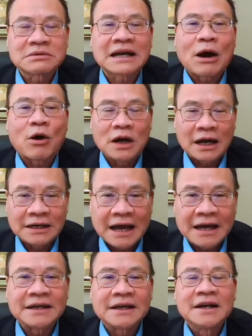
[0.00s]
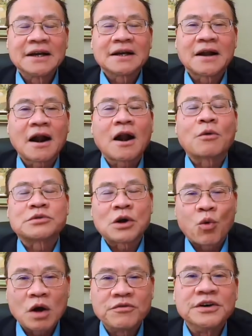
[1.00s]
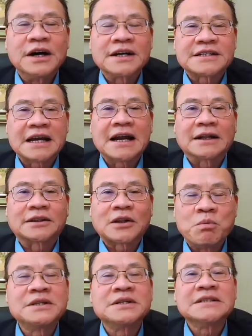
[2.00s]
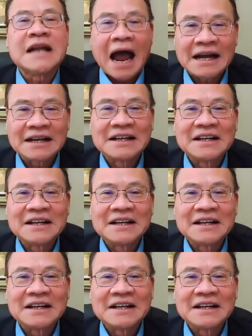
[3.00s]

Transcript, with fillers: đại hội lần này đó là ông Trần Quốc Vượng sẽ là tổng bí thư đảng